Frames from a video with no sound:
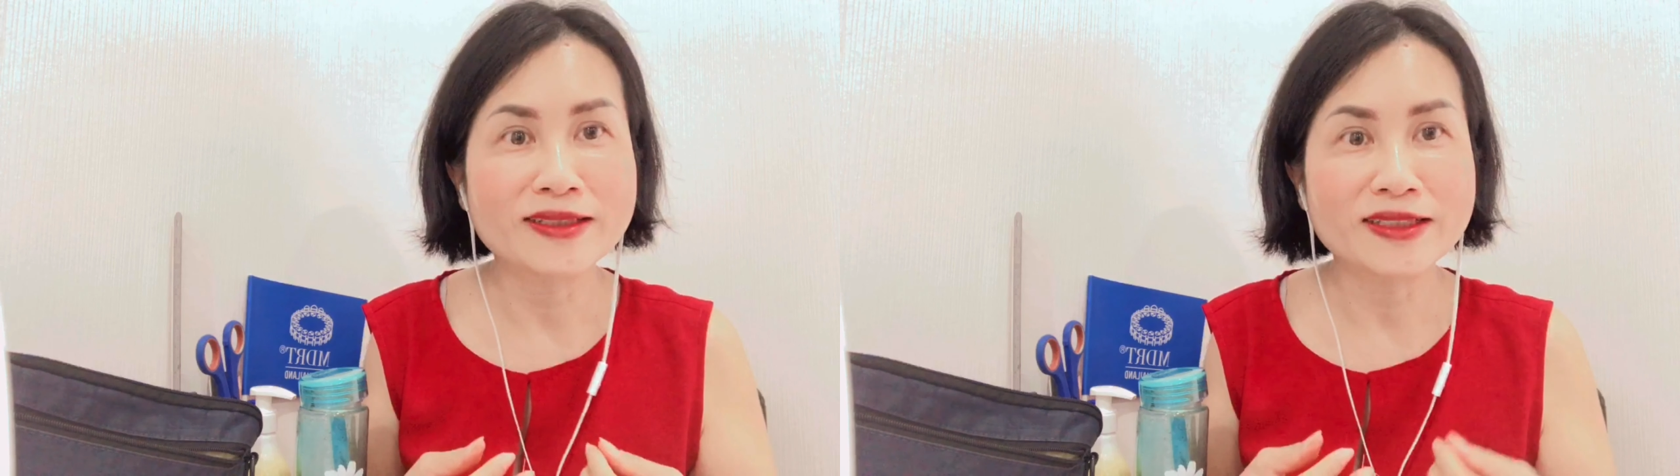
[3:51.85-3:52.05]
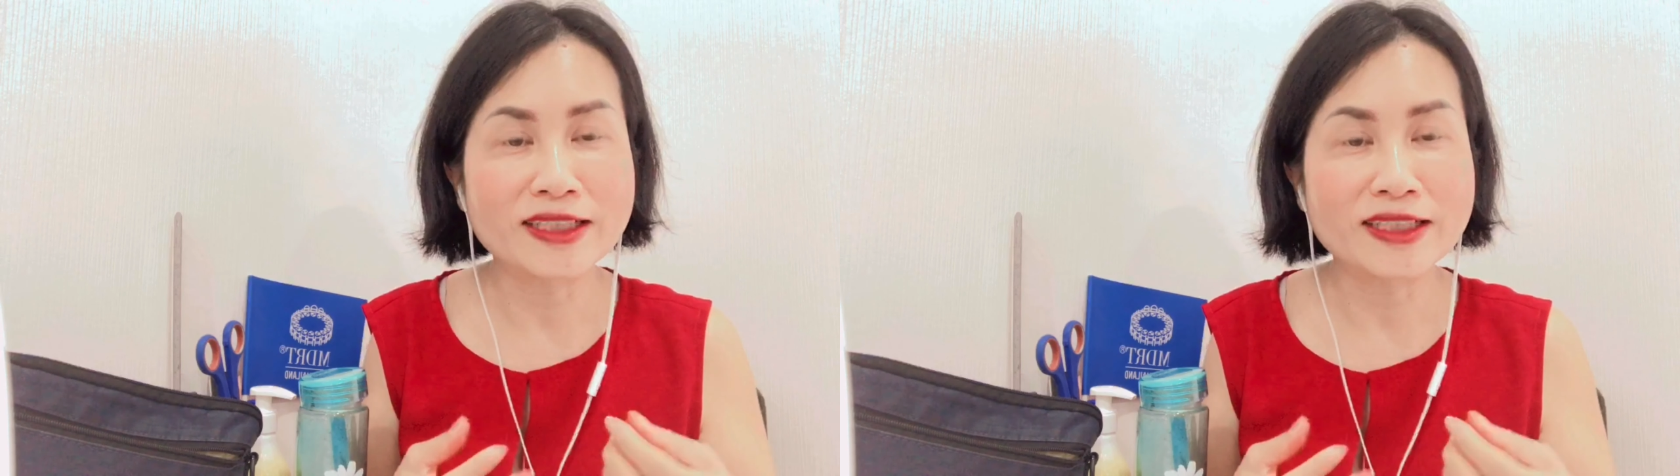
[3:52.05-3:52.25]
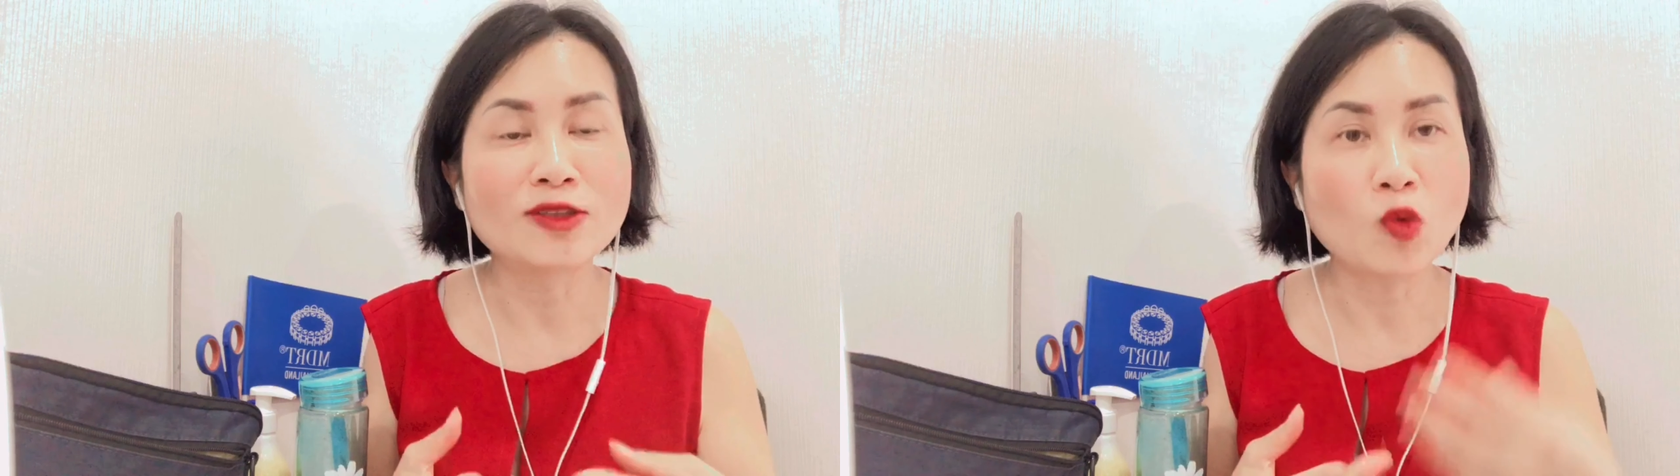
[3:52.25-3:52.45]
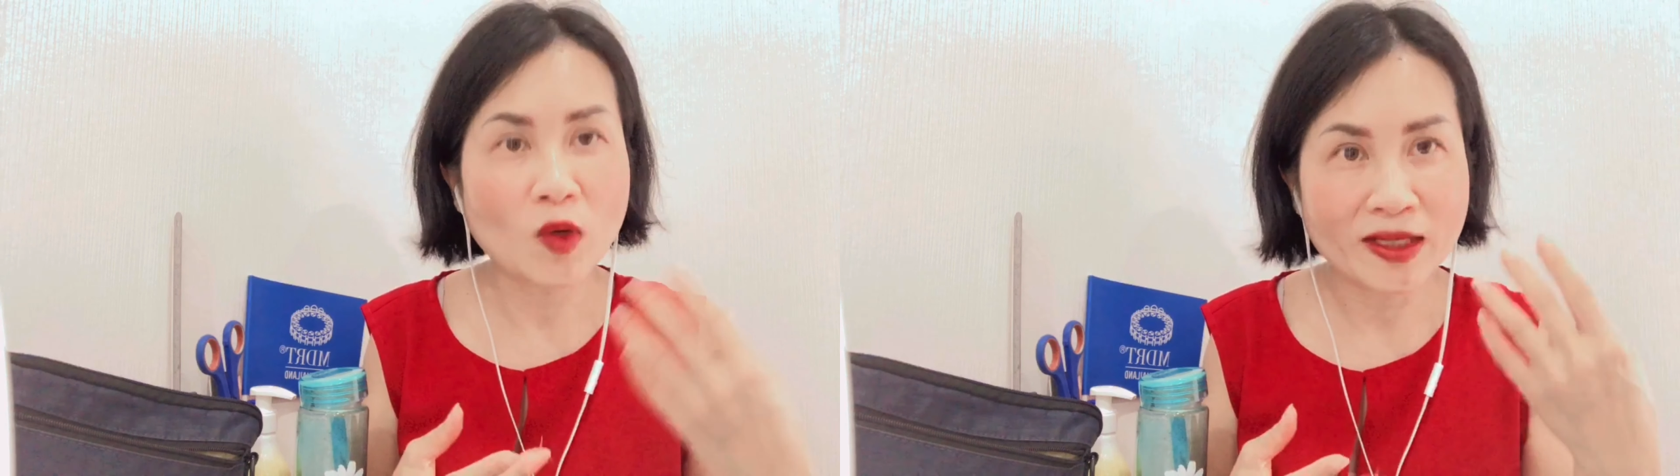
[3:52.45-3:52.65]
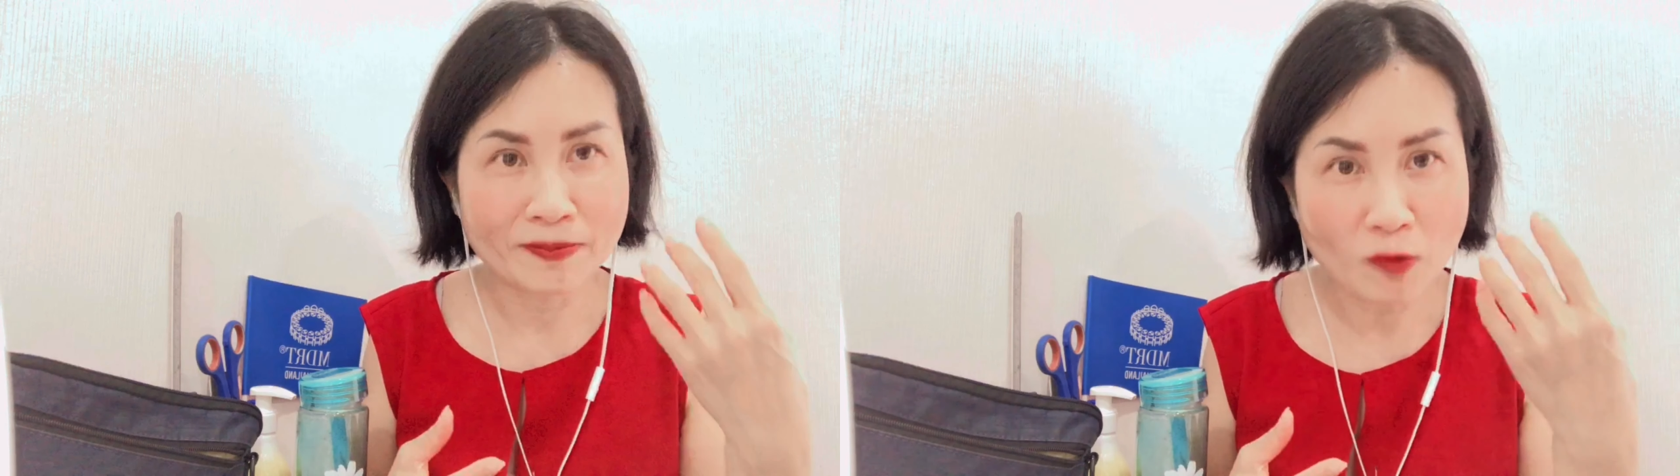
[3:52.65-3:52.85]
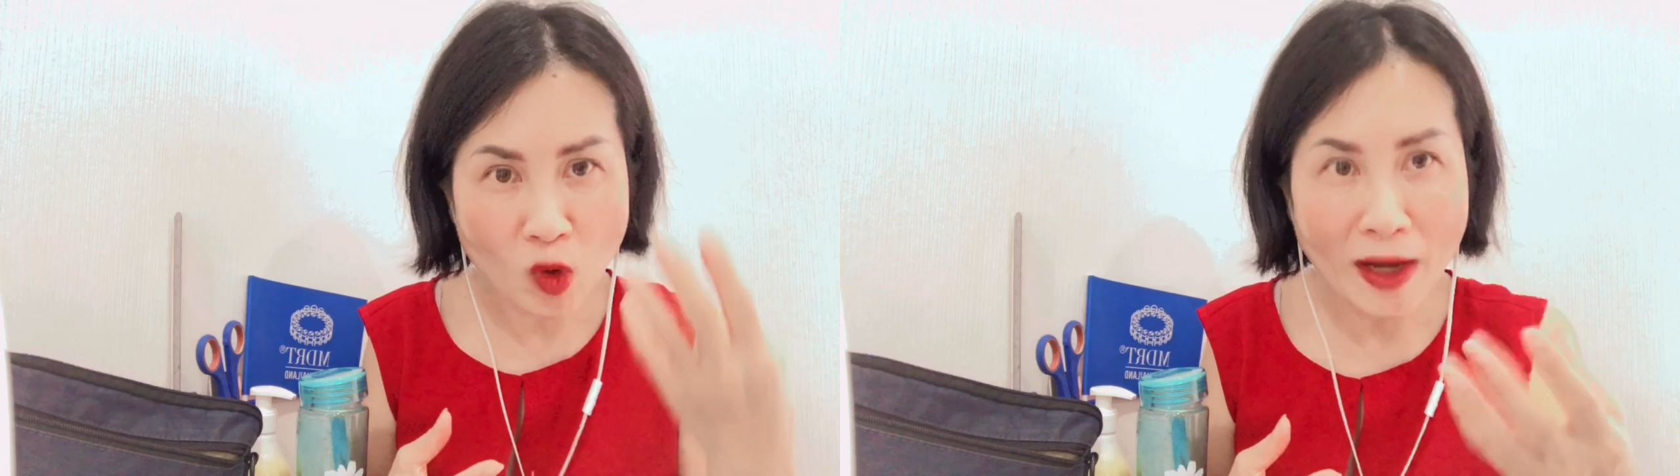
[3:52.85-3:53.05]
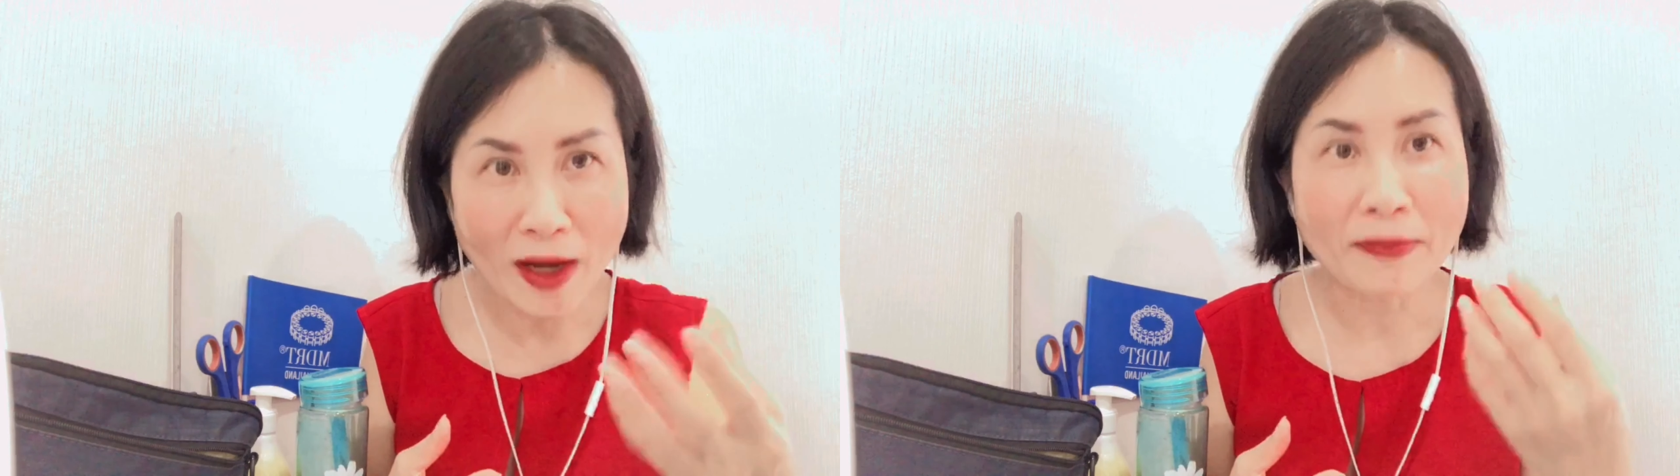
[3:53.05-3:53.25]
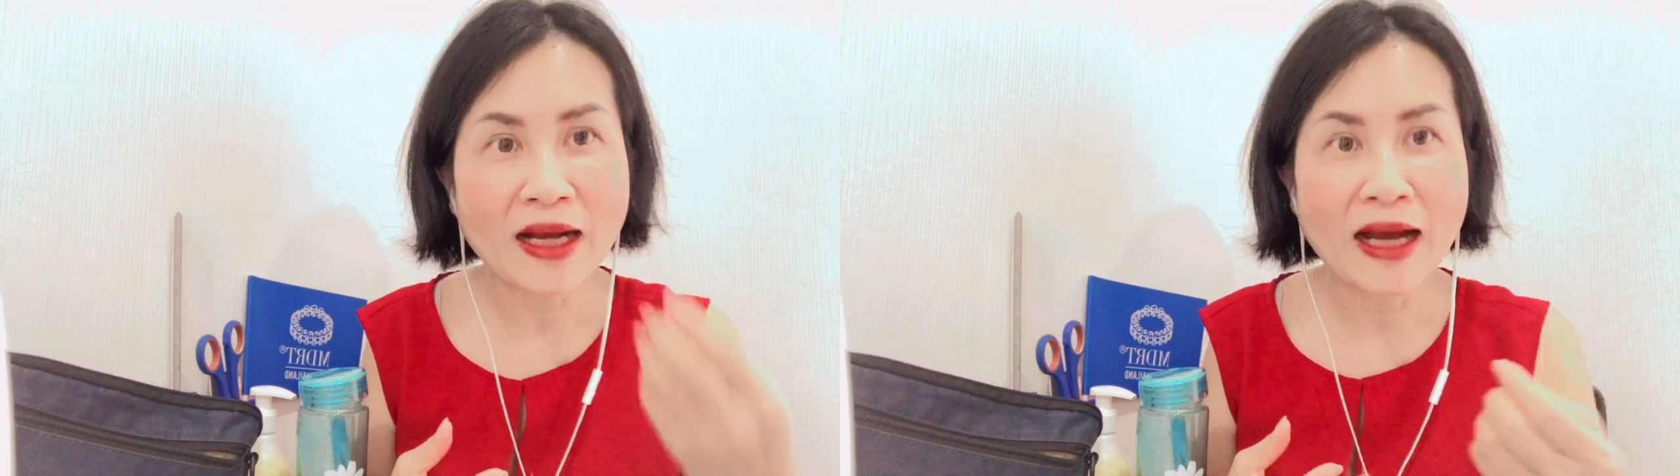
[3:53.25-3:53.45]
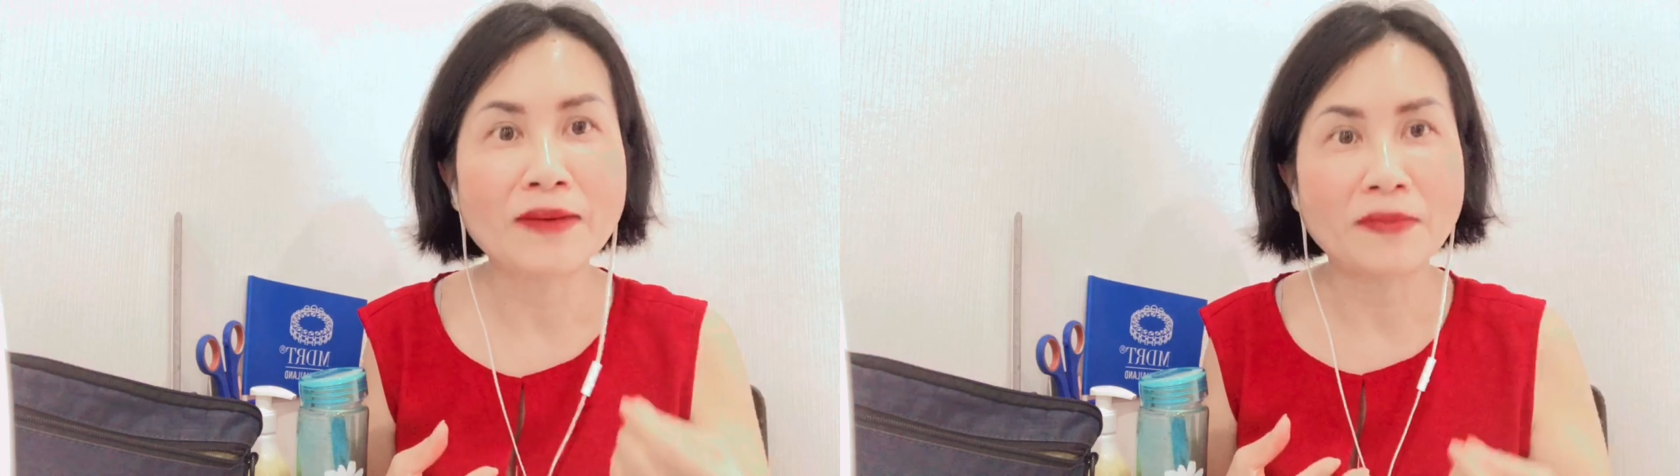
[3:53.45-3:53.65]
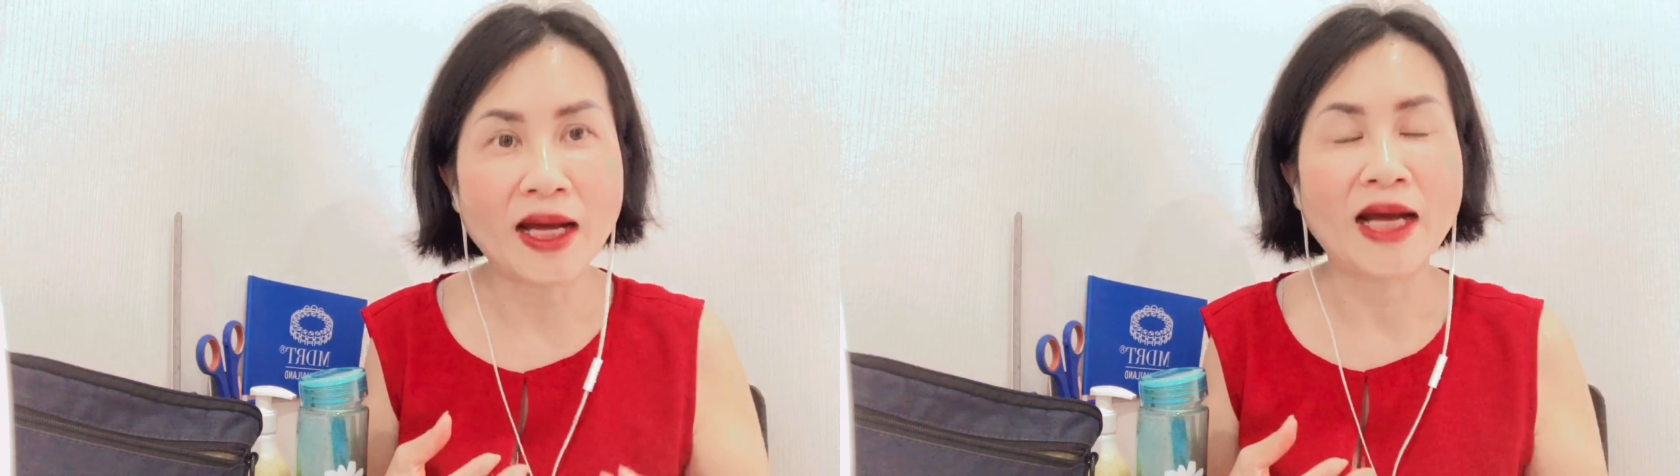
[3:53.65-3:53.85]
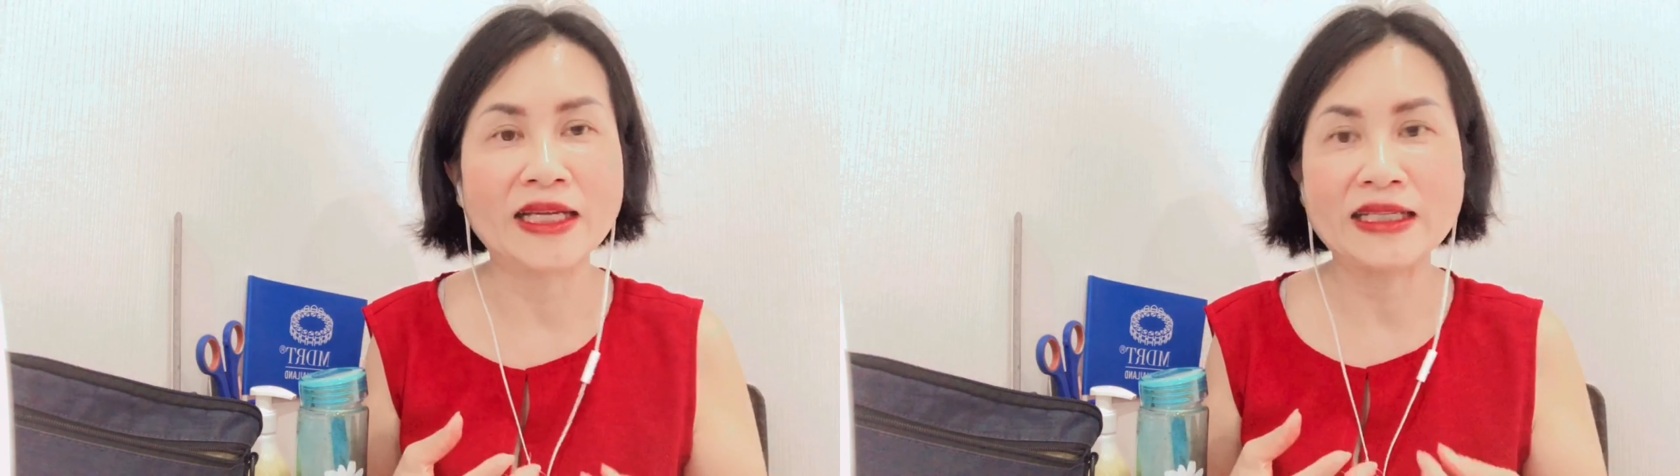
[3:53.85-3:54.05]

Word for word: เกินความความคาดหมายอ